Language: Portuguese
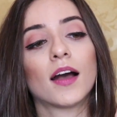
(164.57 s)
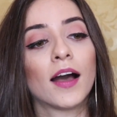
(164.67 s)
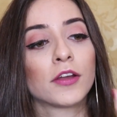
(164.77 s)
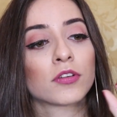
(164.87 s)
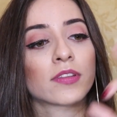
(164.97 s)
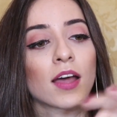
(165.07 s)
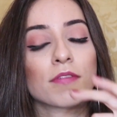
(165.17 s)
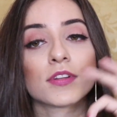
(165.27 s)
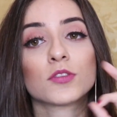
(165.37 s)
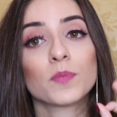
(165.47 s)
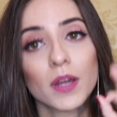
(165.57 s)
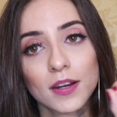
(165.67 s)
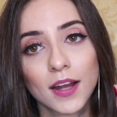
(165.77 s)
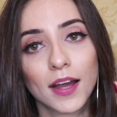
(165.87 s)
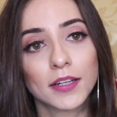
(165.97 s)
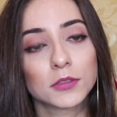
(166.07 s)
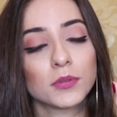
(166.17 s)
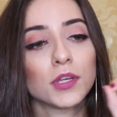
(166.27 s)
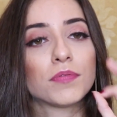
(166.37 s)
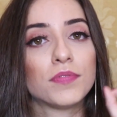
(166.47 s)
Aí eu estava no
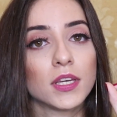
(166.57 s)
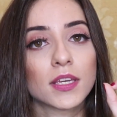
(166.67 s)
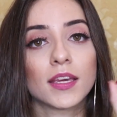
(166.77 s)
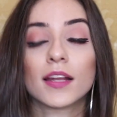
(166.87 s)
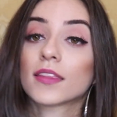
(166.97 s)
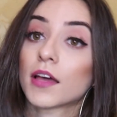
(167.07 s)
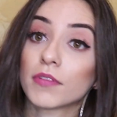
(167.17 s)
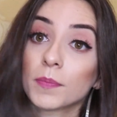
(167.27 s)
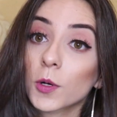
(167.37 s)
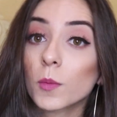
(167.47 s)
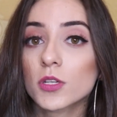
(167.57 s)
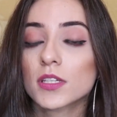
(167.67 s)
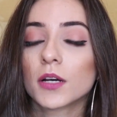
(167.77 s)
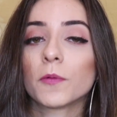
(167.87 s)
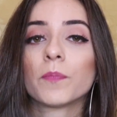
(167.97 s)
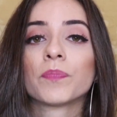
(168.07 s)
mercado e vi que ele estava em promoção.